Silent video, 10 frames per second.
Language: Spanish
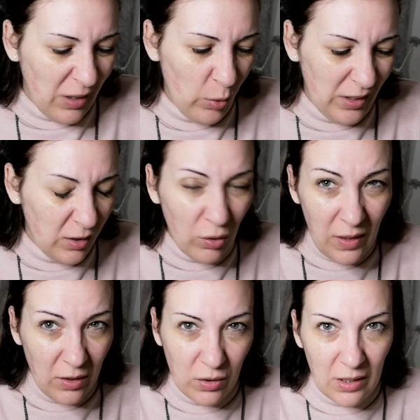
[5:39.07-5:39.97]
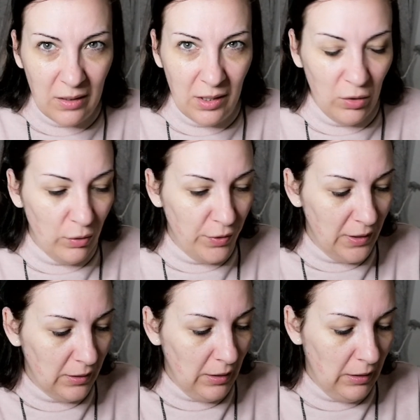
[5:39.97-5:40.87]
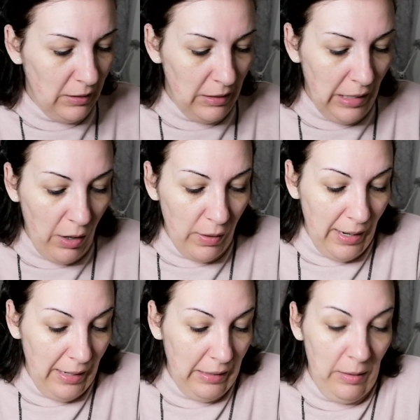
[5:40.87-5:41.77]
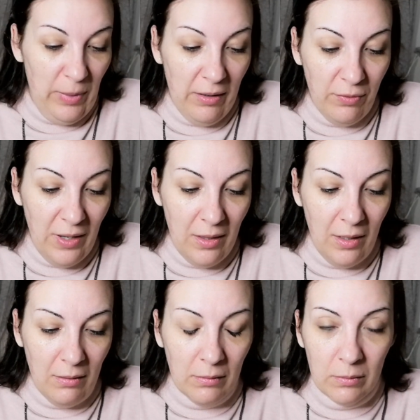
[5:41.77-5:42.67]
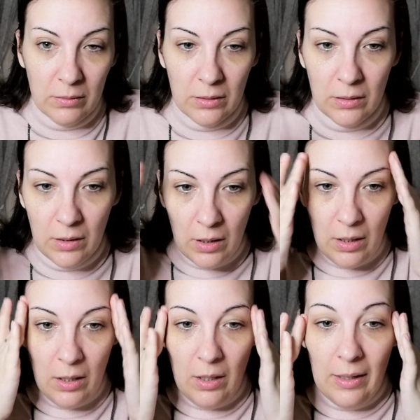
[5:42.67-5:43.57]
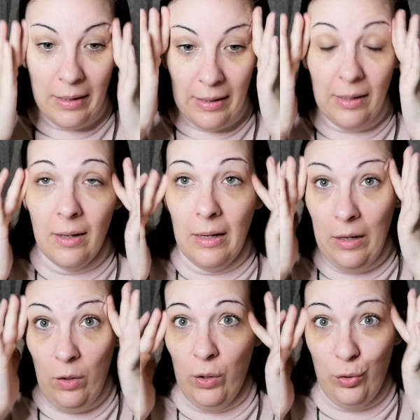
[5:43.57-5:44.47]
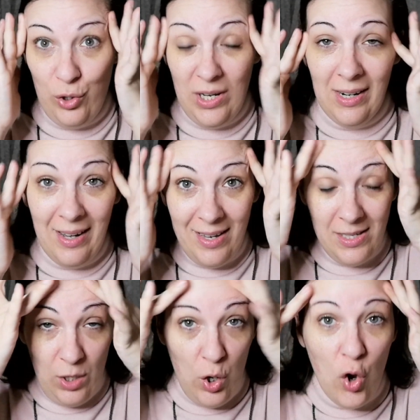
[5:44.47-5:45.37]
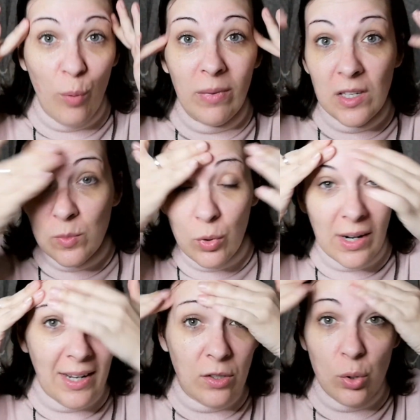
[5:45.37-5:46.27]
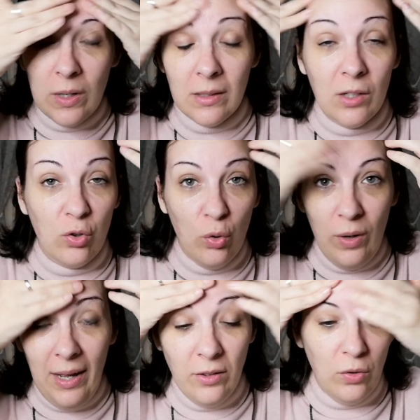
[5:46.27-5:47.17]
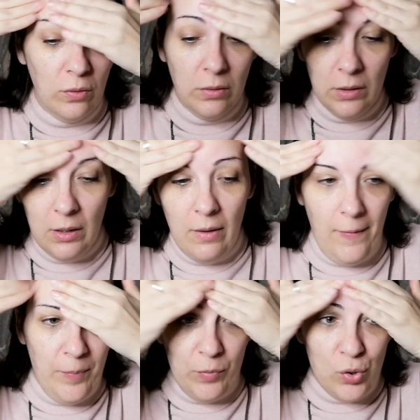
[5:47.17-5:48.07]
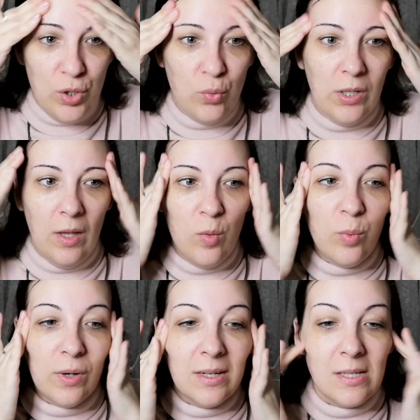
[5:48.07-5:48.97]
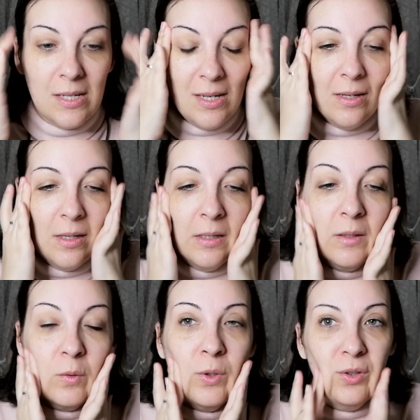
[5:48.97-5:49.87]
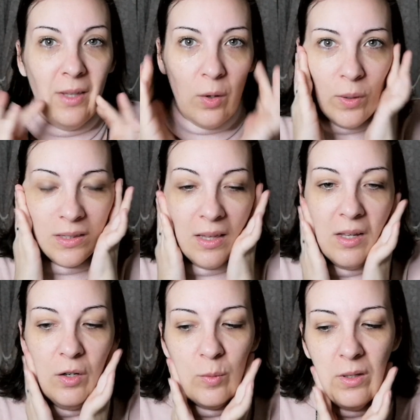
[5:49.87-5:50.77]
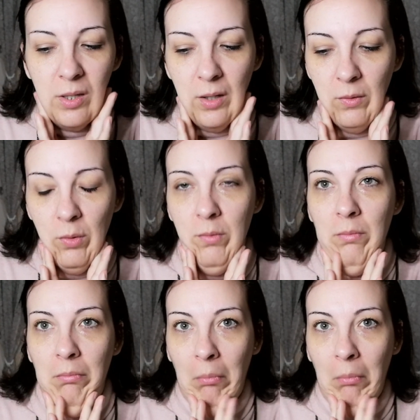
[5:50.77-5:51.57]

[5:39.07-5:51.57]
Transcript: que durante todo el año están haciendo ofertas. Y ahora en el Black Friday eh, lo que nos saca es lo mismo que ha hecho durante todo el año. Entonces tú te quedas un poco así cuando te das cuenta de ello como diciendo,